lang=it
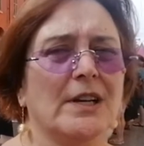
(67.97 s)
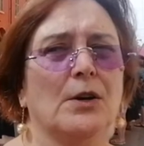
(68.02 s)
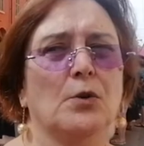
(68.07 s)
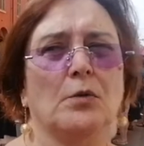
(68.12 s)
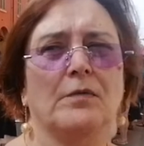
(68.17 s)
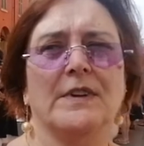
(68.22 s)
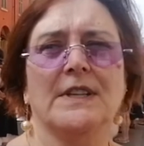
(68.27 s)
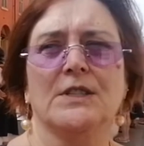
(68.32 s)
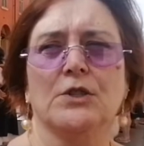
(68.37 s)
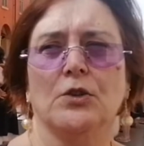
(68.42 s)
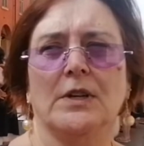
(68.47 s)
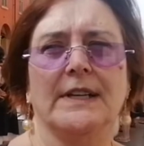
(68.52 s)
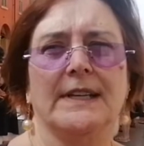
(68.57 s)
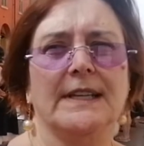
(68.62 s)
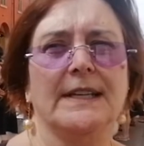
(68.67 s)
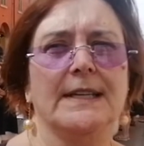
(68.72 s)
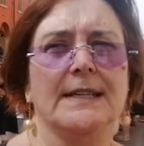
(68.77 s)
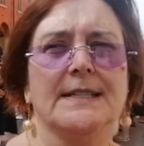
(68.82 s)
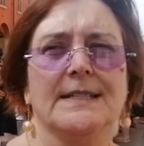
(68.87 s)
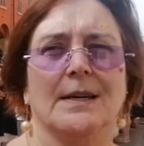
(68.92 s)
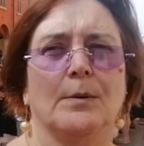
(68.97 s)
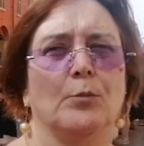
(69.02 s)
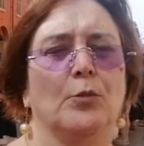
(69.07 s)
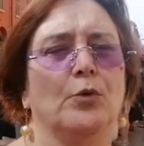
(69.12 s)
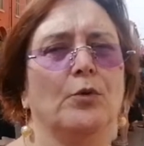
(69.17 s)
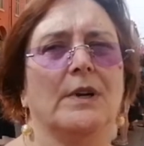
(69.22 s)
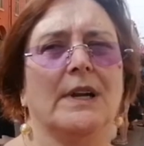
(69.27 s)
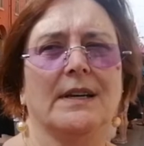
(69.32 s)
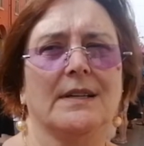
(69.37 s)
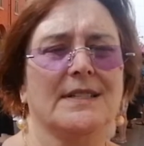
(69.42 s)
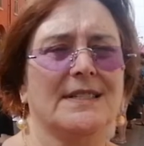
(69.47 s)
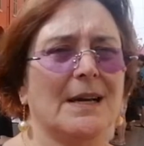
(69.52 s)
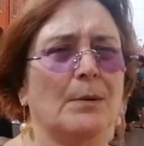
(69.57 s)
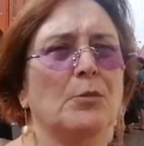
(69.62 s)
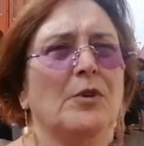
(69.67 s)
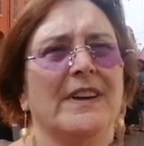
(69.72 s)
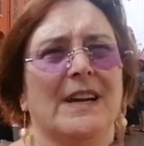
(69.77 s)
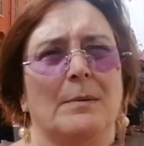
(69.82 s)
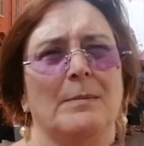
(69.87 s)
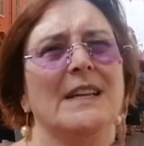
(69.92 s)
la Convenzione di Istanbul, eh,
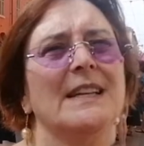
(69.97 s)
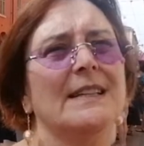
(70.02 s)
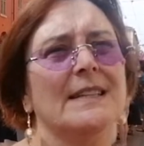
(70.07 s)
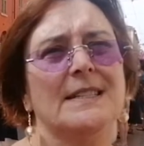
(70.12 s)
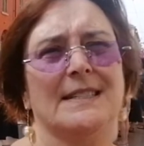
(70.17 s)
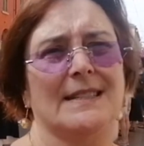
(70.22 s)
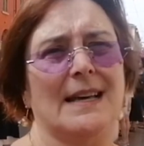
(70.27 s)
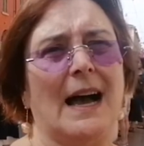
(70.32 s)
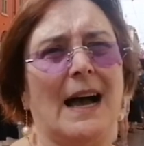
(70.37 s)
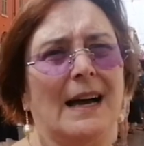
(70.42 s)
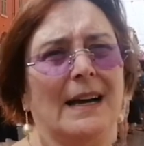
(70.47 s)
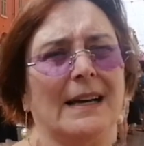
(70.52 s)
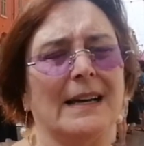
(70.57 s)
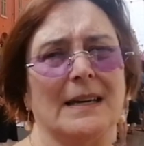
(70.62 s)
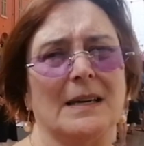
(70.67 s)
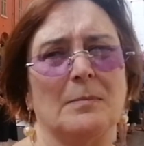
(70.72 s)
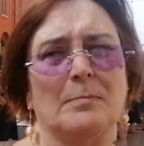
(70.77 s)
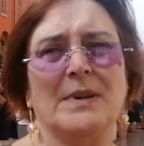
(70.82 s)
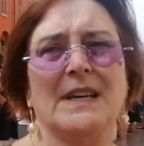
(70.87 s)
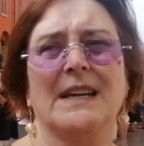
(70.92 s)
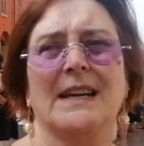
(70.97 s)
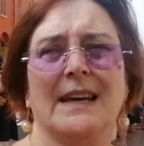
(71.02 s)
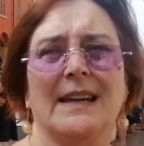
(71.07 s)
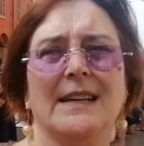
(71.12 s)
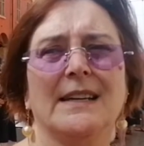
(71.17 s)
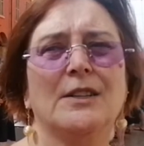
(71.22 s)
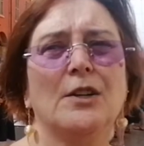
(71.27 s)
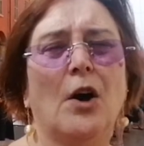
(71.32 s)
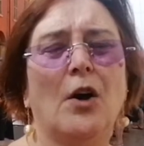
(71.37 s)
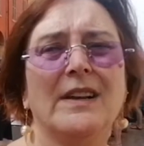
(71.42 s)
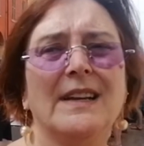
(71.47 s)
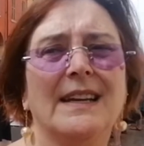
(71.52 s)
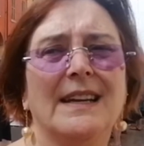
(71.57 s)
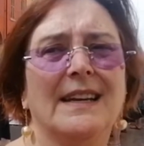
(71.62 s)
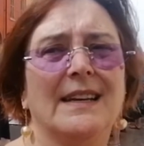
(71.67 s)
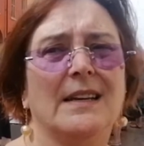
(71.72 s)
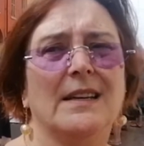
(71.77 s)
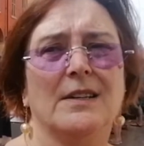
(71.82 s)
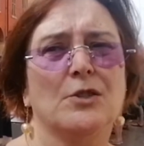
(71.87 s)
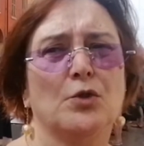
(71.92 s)
siamo veramente stanche perché le
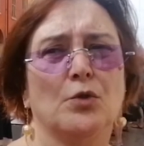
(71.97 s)
donne eh,